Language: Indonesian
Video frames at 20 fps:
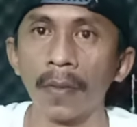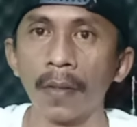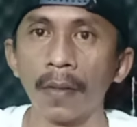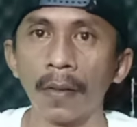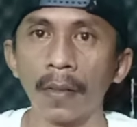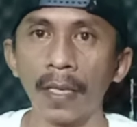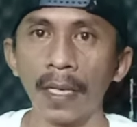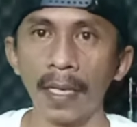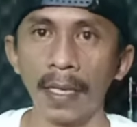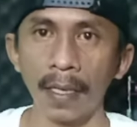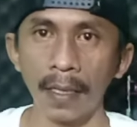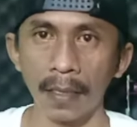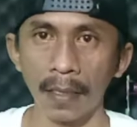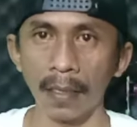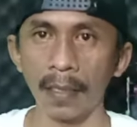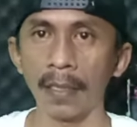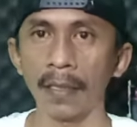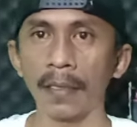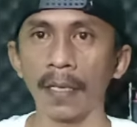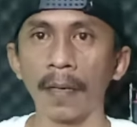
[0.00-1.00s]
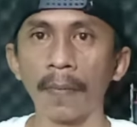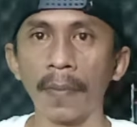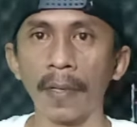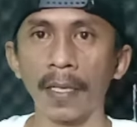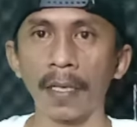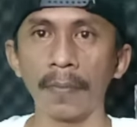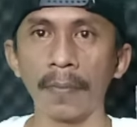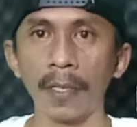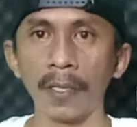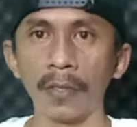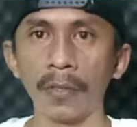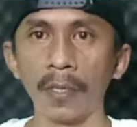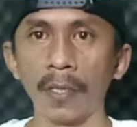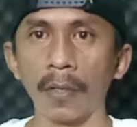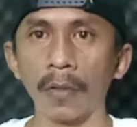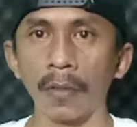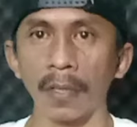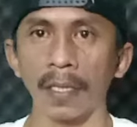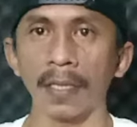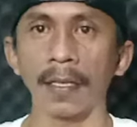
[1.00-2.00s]
oke ini saya pakai baju
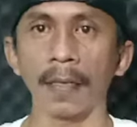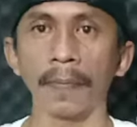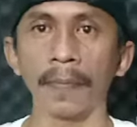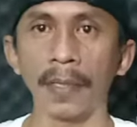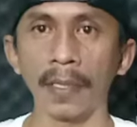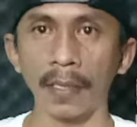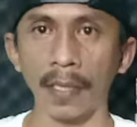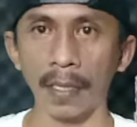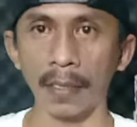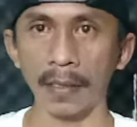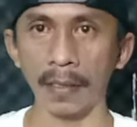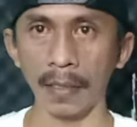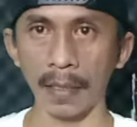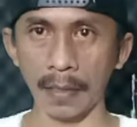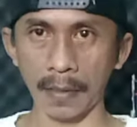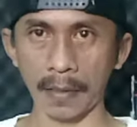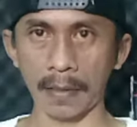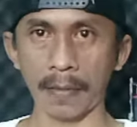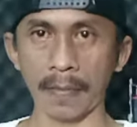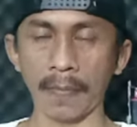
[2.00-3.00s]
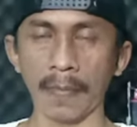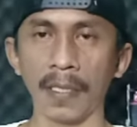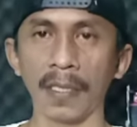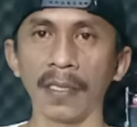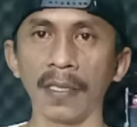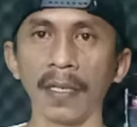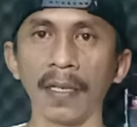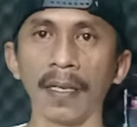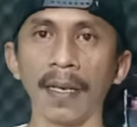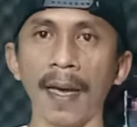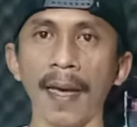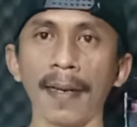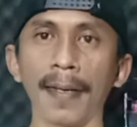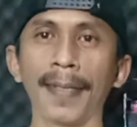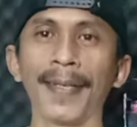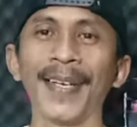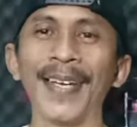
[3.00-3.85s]
iroli tapi size nya kecilian